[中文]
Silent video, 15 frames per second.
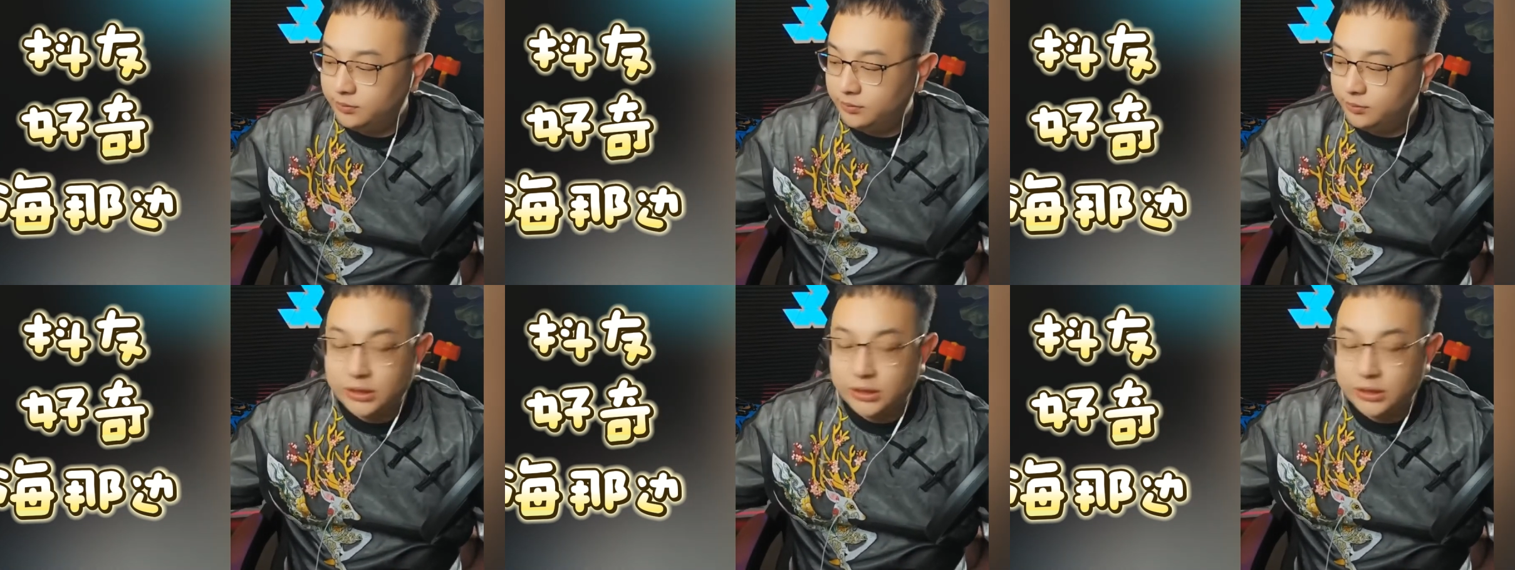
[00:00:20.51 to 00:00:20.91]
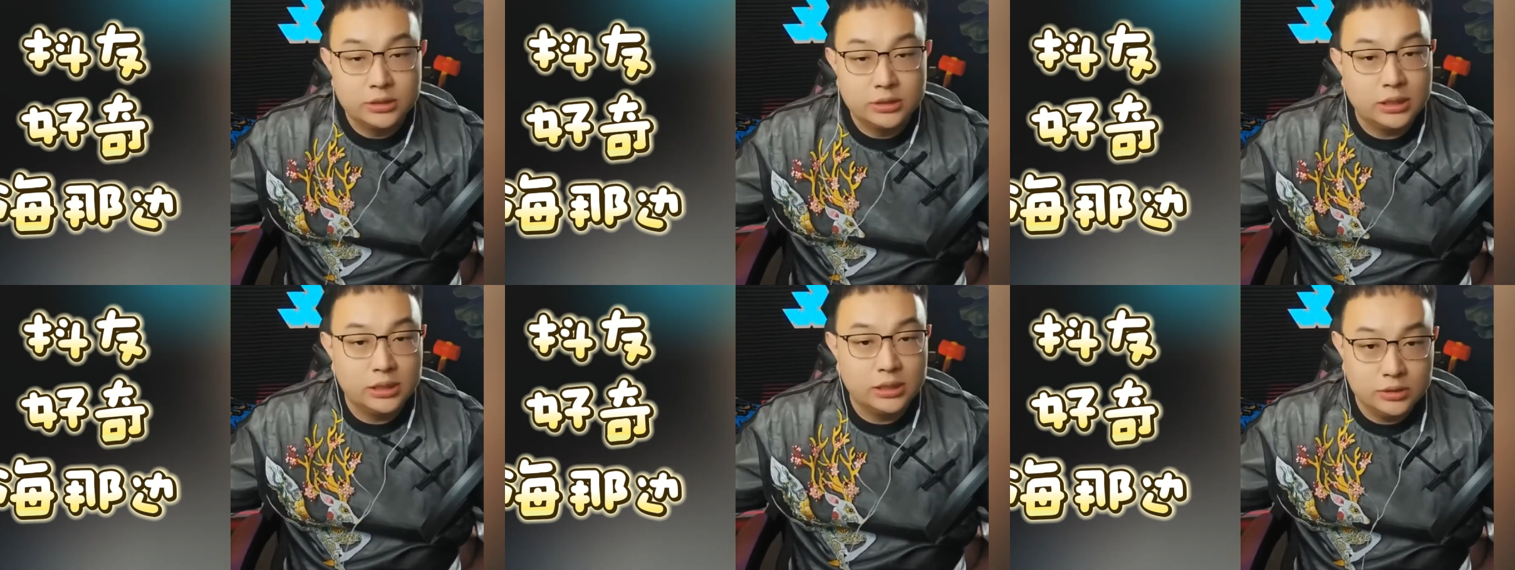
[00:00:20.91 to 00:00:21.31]
不
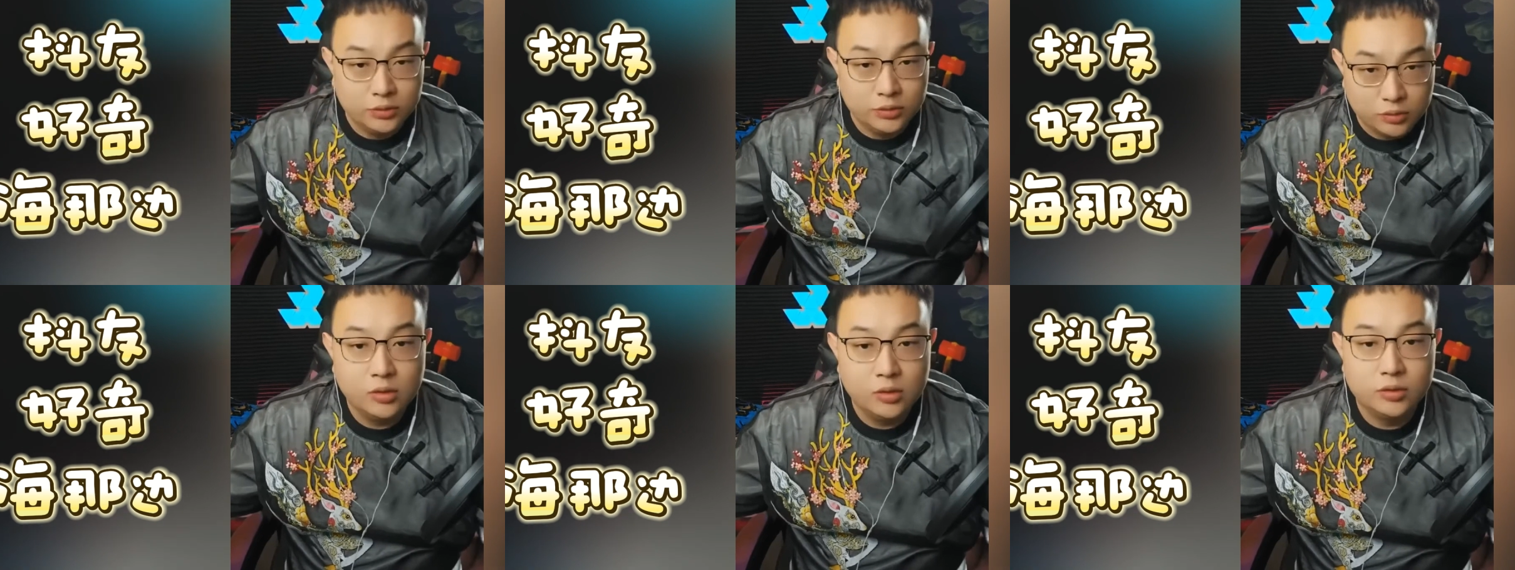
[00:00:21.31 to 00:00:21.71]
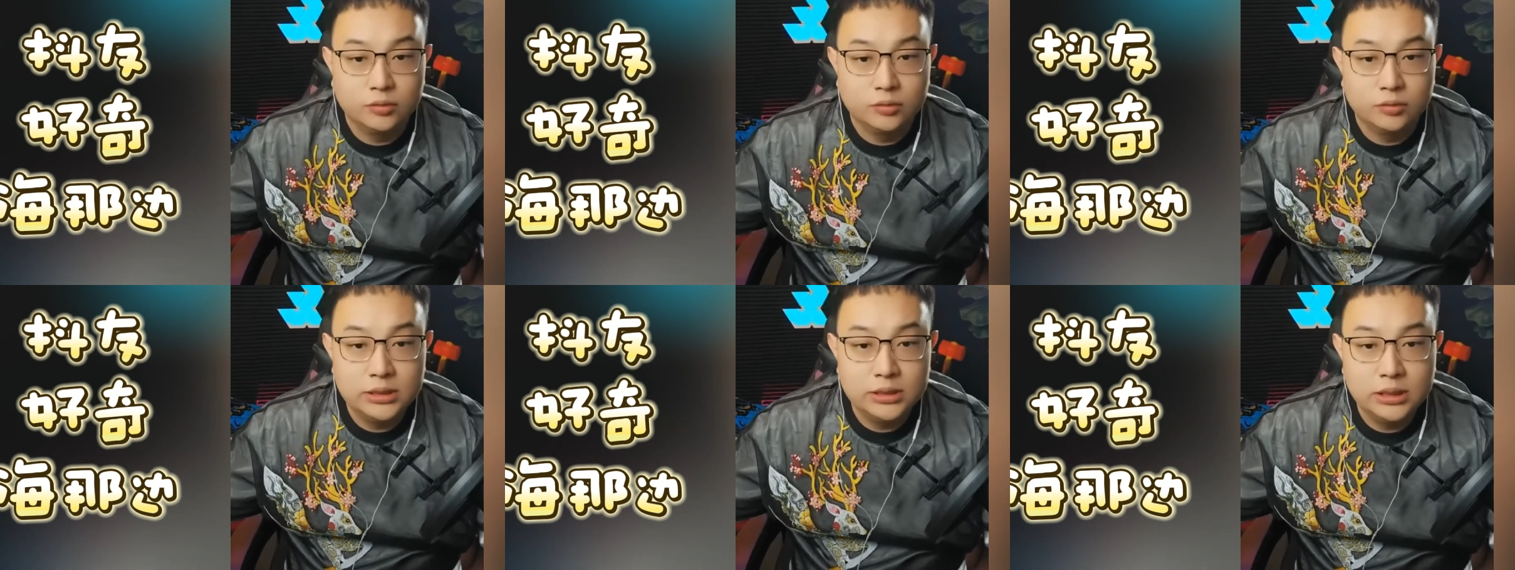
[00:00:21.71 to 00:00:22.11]
是，它有高
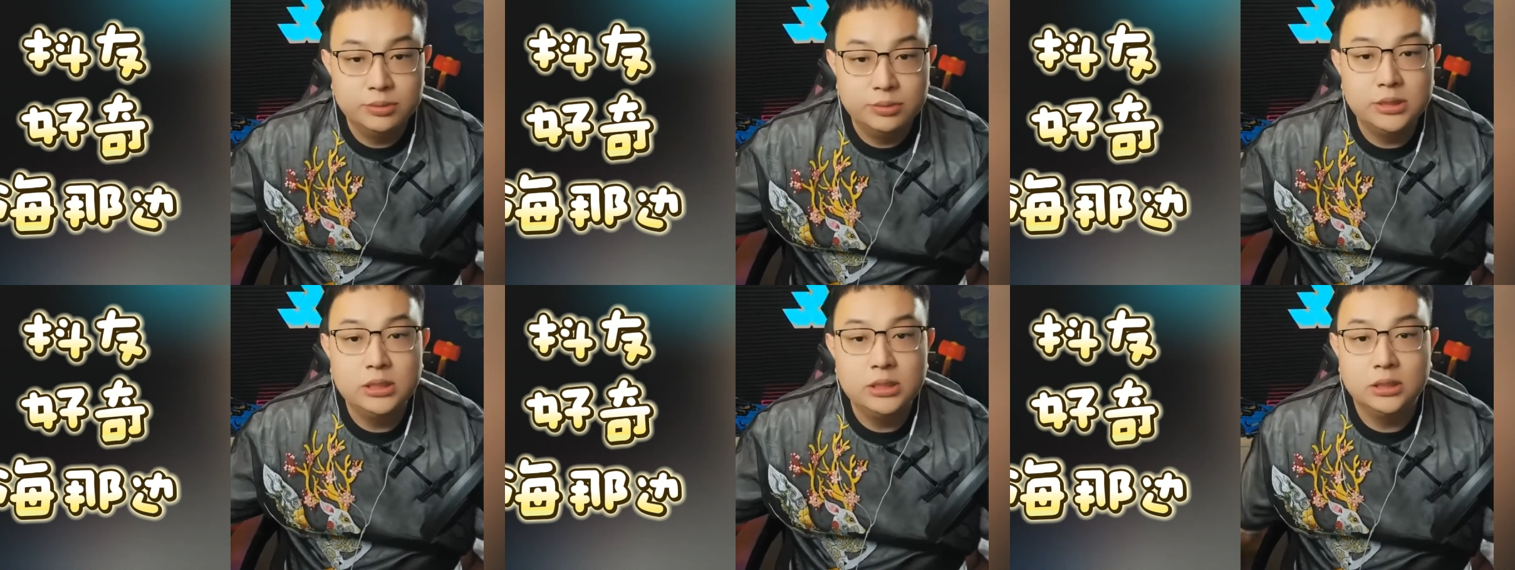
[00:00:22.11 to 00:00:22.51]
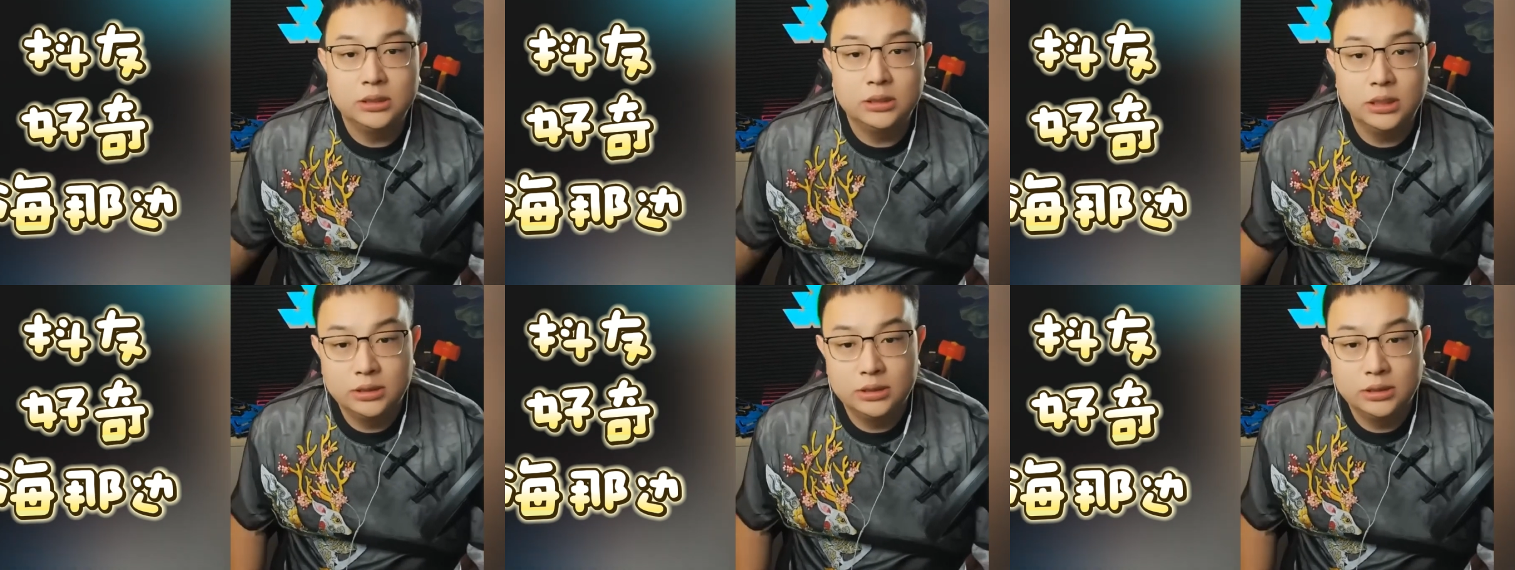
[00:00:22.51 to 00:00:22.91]
有低的，不一定的，